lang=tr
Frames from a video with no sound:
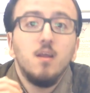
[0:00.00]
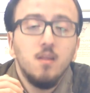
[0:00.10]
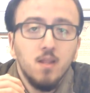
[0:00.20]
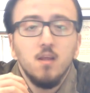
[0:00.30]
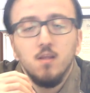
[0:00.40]

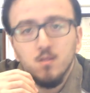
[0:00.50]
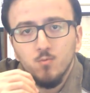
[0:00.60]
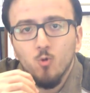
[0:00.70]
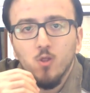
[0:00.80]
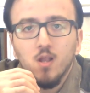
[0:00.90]
yine
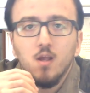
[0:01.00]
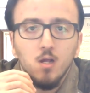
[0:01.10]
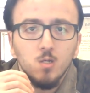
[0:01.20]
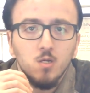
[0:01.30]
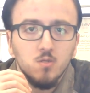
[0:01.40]
yazılı olarak
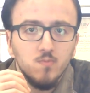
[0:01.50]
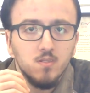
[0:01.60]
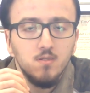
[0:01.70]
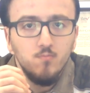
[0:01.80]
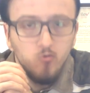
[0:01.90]

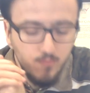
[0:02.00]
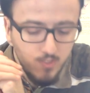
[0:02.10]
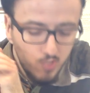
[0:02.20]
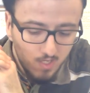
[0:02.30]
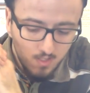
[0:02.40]
karşılaştırmasını
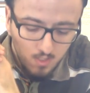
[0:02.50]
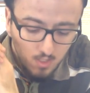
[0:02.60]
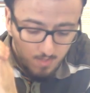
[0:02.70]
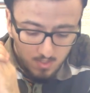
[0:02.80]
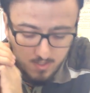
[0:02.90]
bulabileceksiniz.
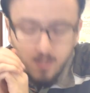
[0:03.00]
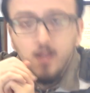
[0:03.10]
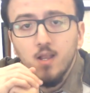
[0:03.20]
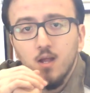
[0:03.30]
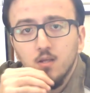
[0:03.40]
Biz yeni
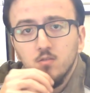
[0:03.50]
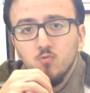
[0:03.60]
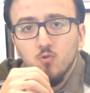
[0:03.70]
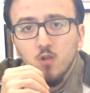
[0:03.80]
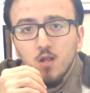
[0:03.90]
ilan
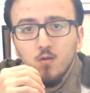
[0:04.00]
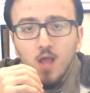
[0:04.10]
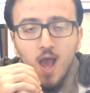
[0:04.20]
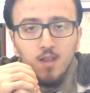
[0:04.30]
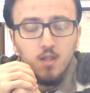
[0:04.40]
gazetesi olarak
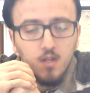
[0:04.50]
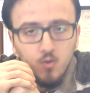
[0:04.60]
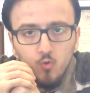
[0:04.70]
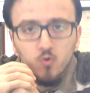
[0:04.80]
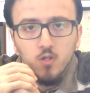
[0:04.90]
her
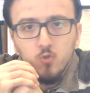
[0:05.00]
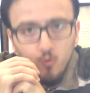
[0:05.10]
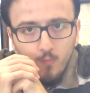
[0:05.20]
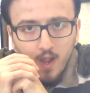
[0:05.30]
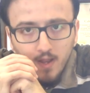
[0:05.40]
iki ürünü de
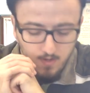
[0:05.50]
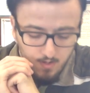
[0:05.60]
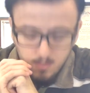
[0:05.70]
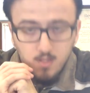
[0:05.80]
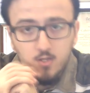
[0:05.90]
çok beğendik
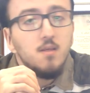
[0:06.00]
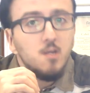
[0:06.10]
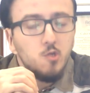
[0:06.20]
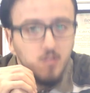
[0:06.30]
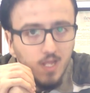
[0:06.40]
ve sizlere, sizlere
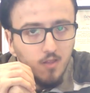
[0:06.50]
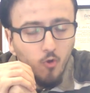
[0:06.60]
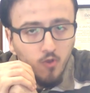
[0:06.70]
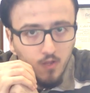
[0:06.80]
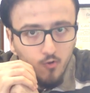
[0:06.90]
şiddetle
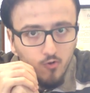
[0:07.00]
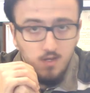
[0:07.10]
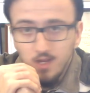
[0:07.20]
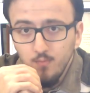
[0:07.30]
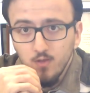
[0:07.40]
öneriyoruz.
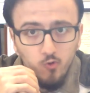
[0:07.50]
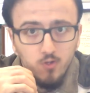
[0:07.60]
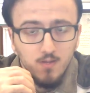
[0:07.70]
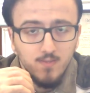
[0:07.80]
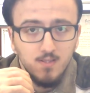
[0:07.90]
Yeni bir ürün
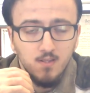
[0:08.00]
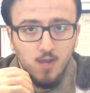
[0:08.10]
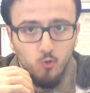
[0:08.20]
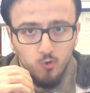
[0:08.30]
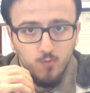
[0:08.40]
incelemesine
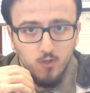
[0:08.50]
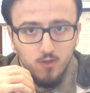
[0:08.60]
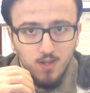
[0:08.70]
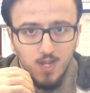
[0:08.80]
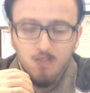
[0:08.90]
daha görüşmek
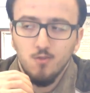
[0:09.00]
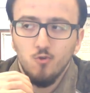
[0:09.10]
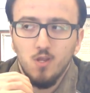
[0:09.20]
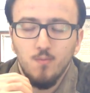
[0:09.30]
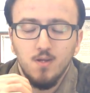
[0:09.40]
üzere. Kendinize
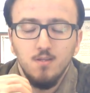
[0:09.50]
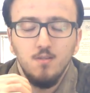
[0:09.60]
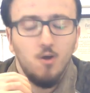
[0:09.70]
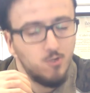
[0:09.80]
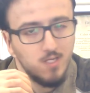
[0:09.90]
çok iyi bakın.
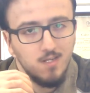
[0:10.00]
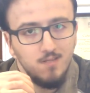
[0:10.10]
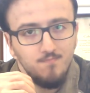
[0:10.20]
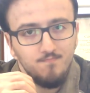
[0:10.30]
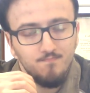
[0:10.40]

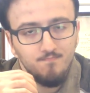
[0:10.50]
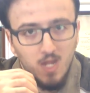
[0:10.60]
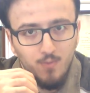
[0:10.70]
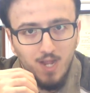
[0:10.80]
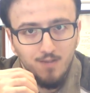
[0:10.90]
Hoşçakalın.
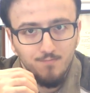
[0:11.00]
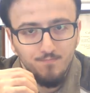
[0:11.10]
Bay bay.